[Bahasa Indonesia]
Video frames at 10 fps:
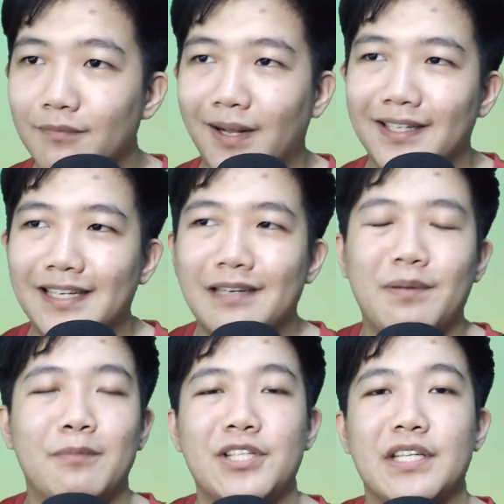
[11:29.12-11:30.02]
balik lagi ke
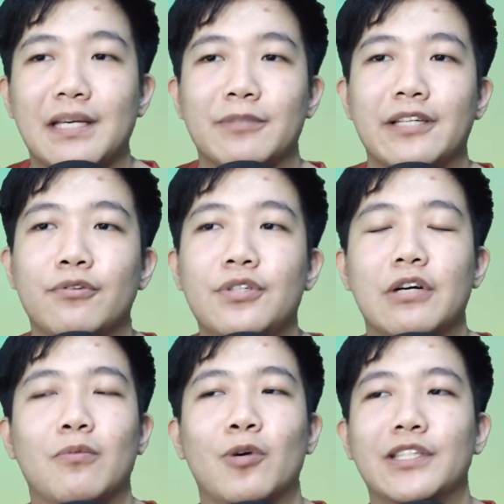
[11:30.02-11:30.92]
publishing game tadi gue udah
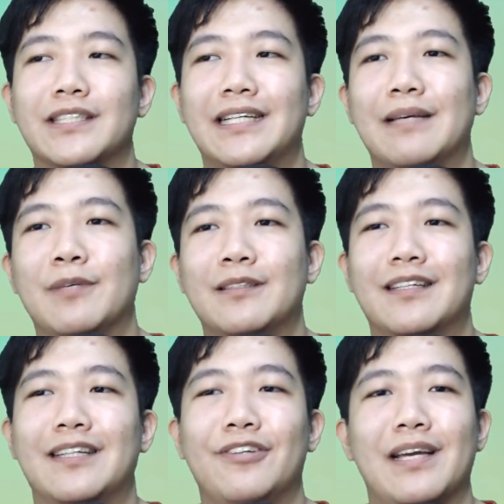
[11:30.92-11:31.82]
ngomongin tentang game-game
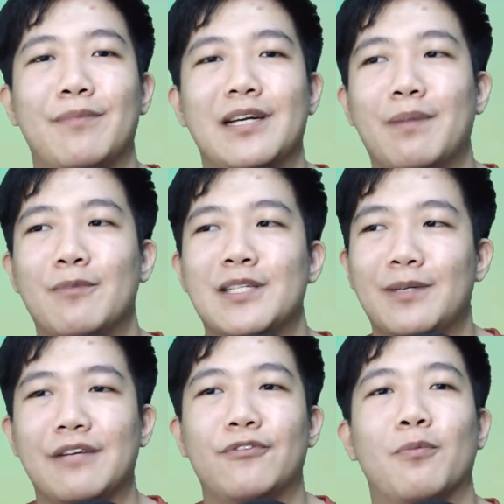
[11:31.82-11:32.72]
tertentu yang emang dipublish sama
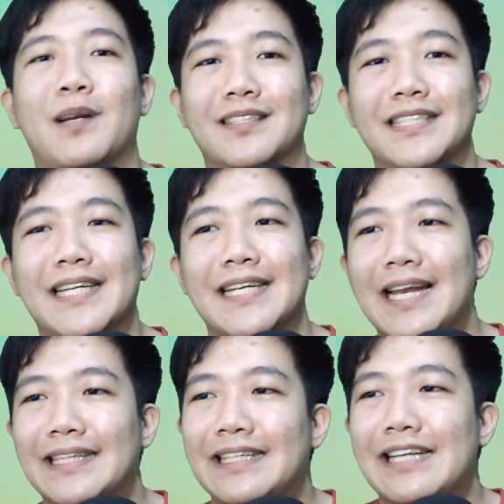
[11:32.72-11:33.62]
developer sendiri dan
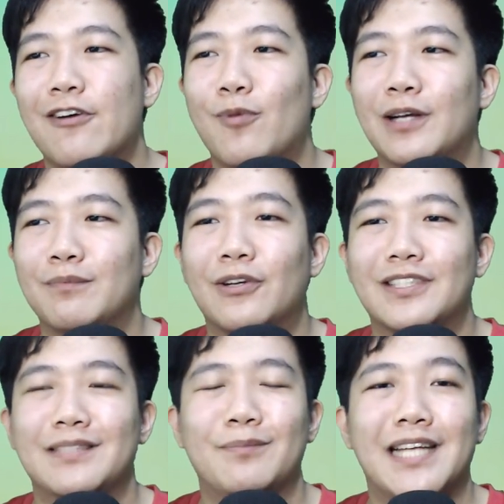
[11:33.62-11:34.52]
inti dari omongan
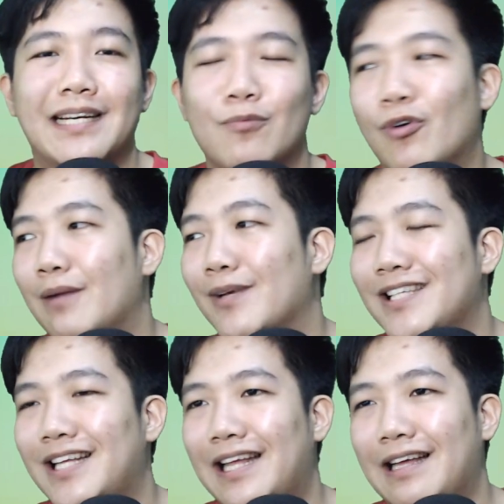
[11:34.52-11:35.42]
barusan sebenarnya bukan
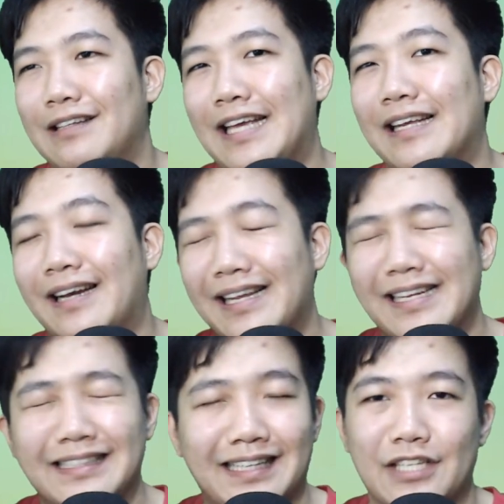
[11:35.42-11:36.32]
masalah
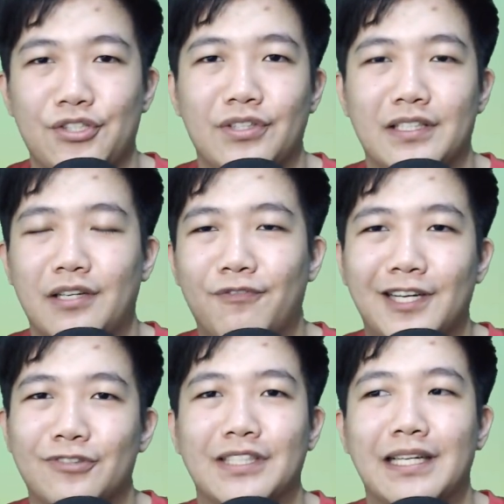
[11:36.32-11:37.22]
international server
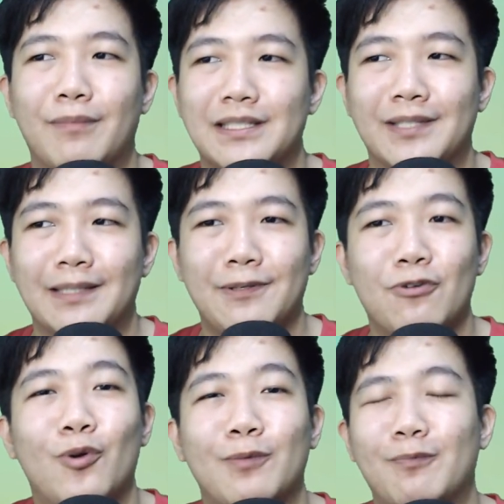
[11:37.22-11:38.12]
atau segala macam ya tapi gue mau